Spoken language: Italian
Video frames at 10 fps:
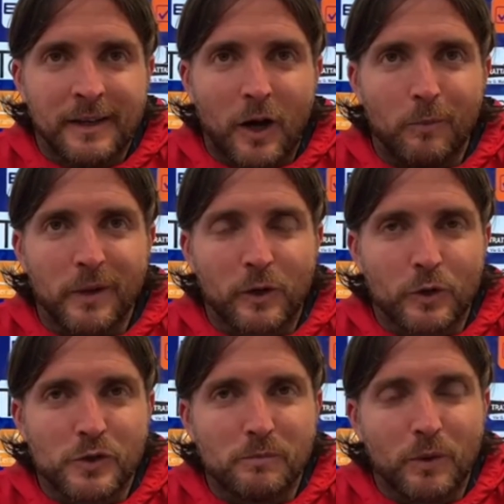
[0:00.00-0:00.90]
un
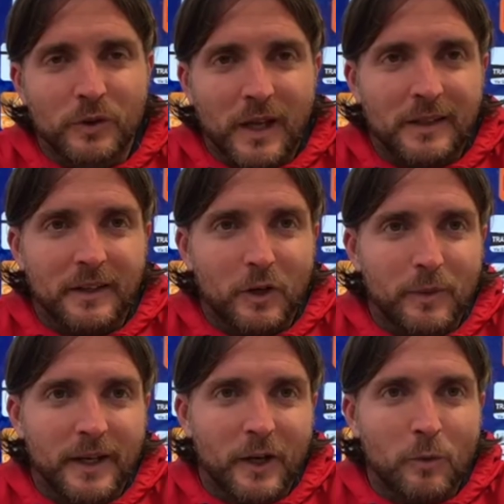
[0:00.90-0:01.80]
percorso importante
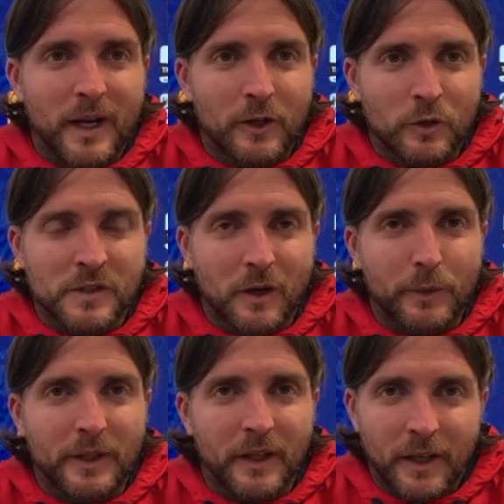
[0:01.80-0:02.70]
come, come la nostra,
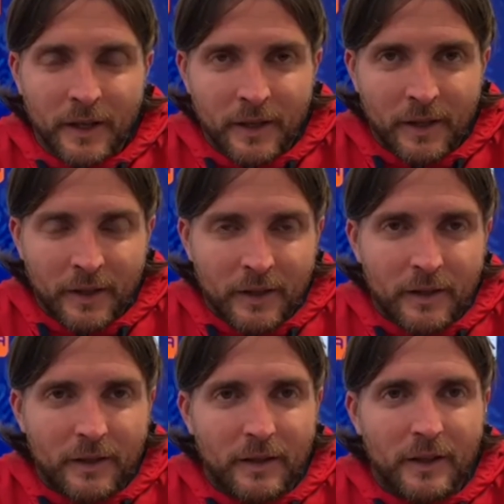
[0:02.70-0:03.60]
quindi
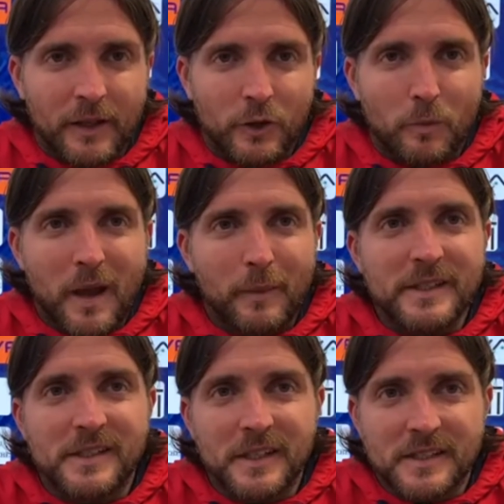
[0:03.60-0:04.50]
eh, dobbiamo
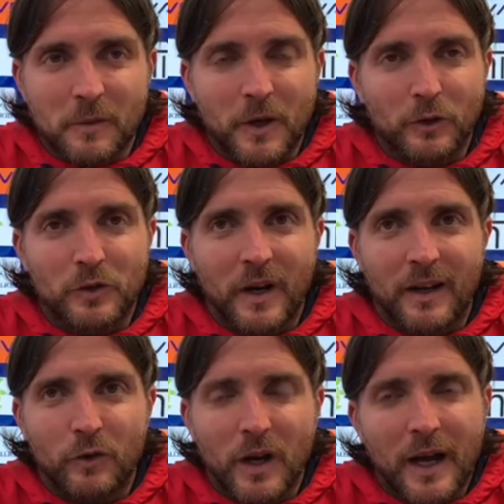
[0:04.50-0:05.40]
insistere, dobbiamo continuare
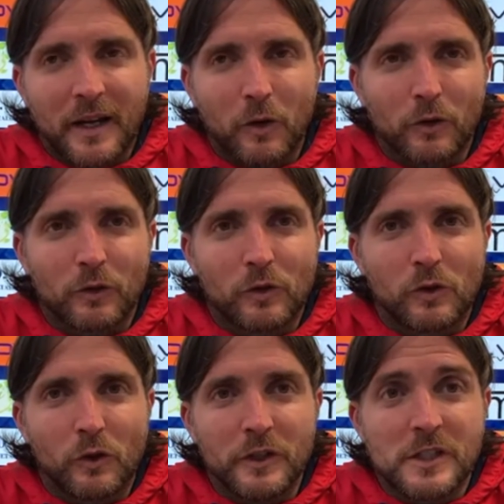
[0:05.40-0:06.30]
a lavorare con,
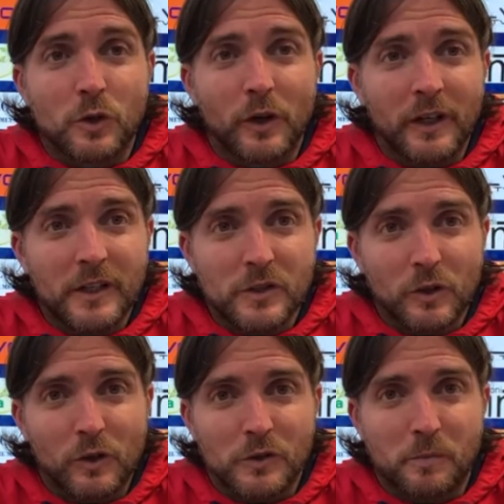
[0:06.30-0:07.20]
con il
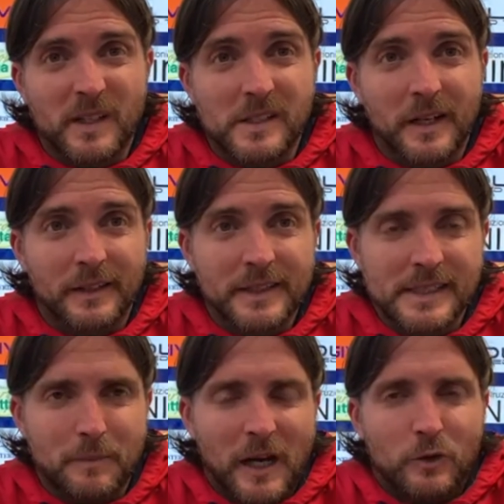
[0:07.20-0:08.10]
sorriso, con
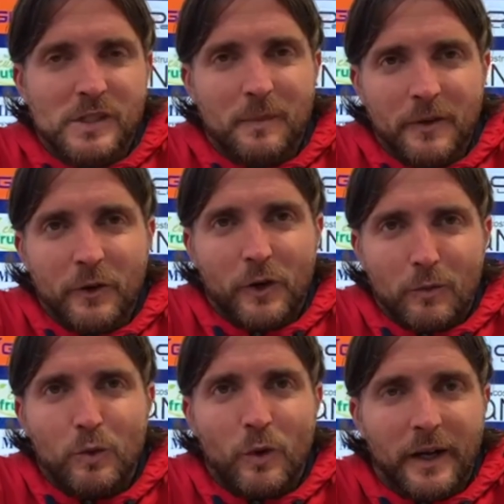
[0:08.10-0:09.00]
spensieratezza, ma consapevoli
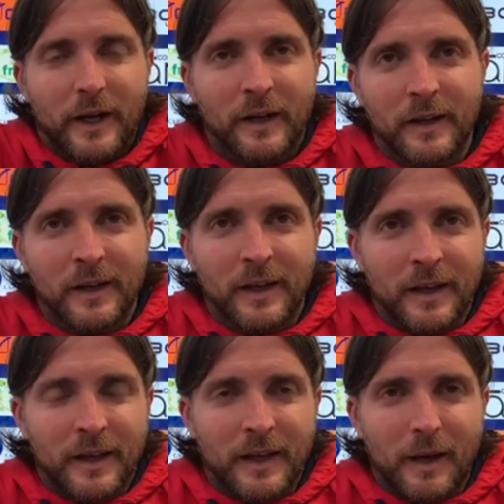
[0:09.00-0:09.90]
comunque che
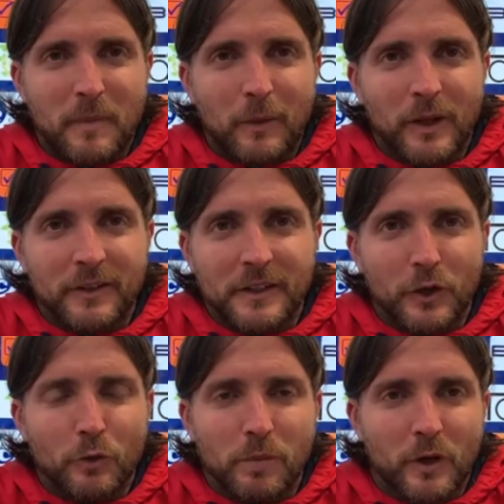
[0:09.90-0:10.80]
abbiamo davanti a
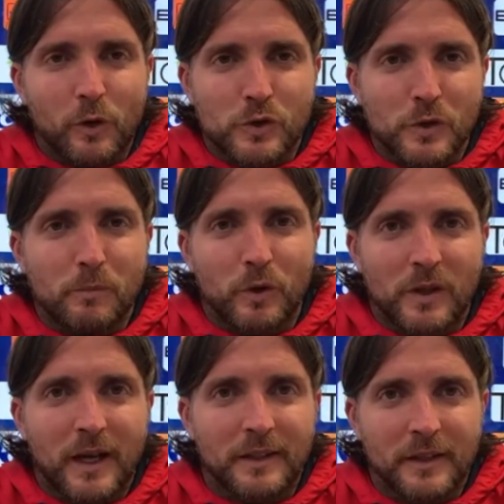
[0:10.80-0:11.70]
noi un percorso
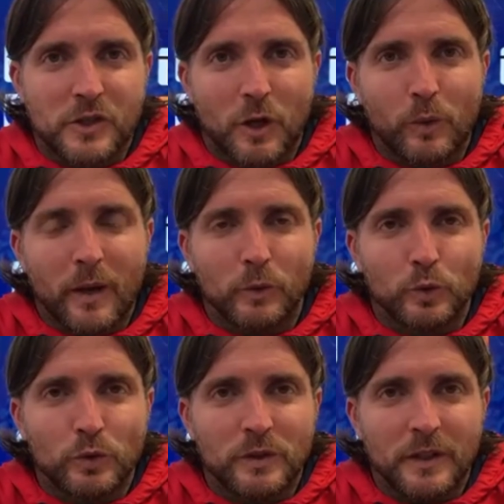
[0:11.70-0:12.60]
importante e ci auguriamo
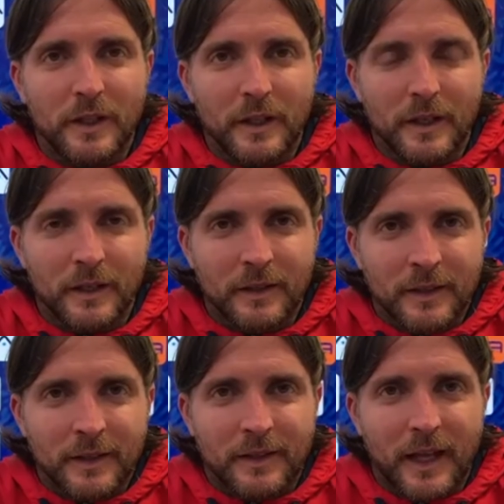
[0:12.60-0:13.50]
tutti di
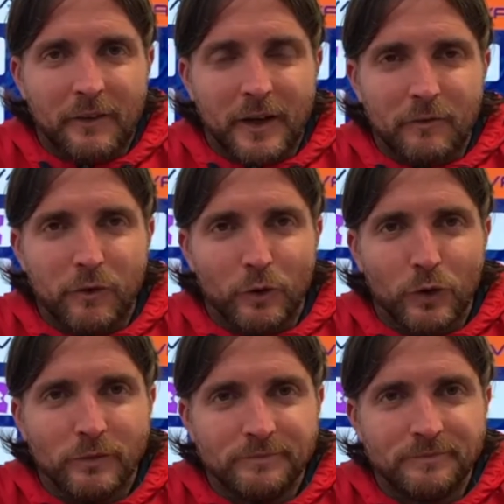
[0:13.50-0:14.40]
di arrivare in
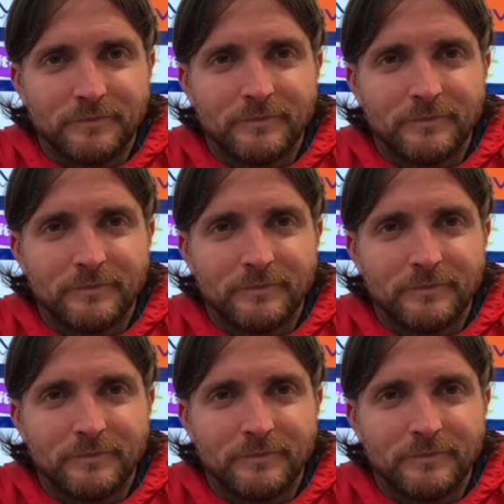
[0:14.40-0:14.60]
fondo.